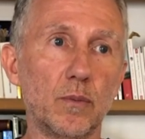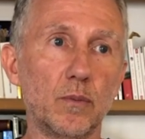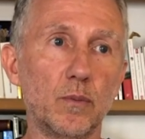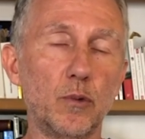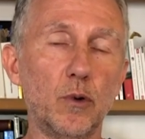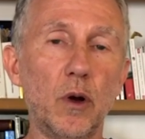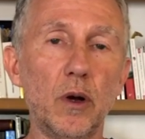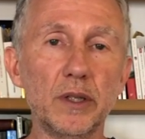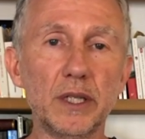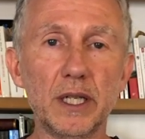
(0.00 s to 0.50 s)

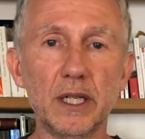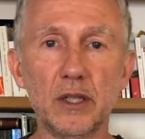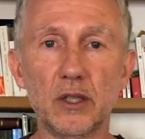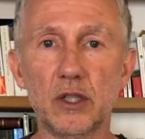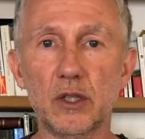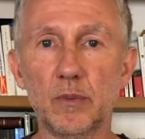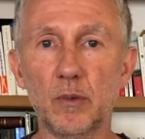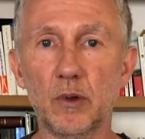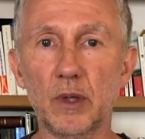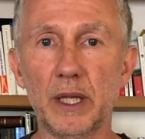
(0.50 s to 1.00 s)
pour entrer dans
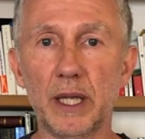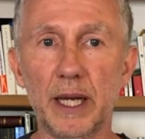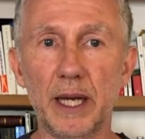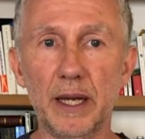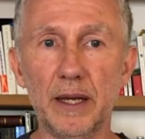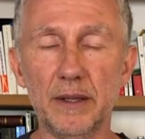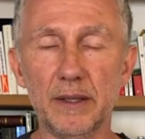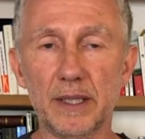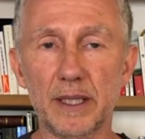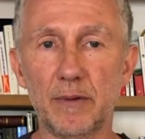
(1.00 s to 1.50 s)
ce
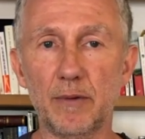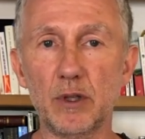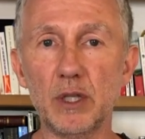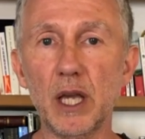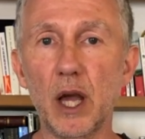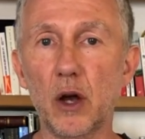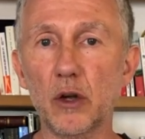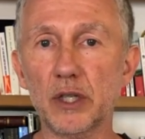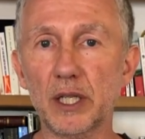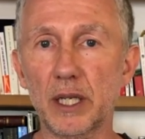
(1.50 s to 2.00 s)
monde-là, ça veut
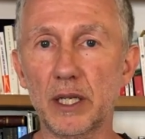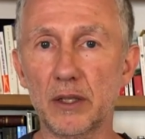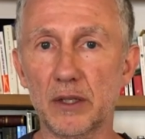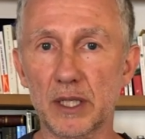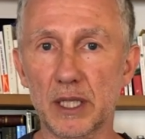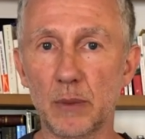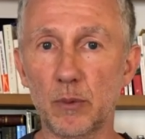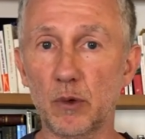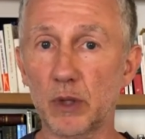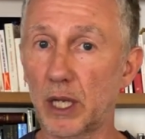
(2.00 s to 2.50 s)
dire entrer
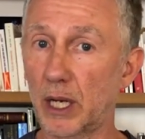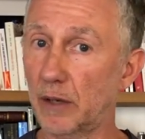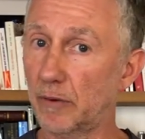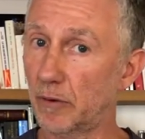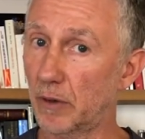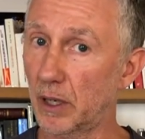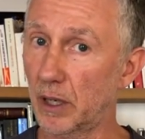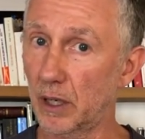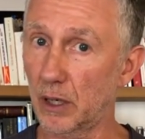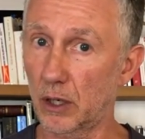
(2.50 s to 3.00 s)
dans un monde à la
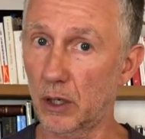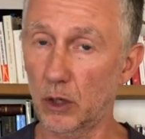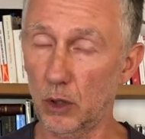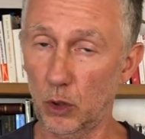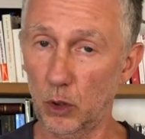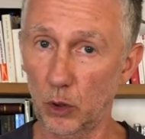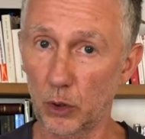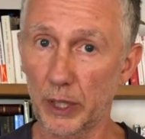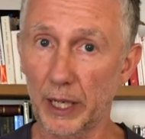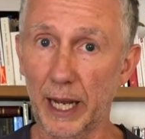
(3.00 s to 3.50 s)
fois
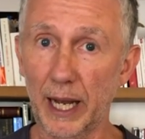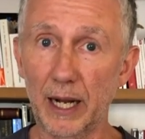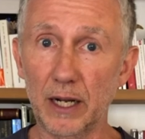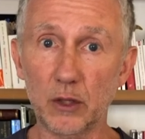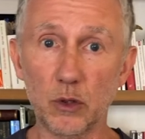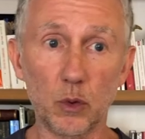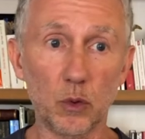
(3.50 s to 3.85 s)
local,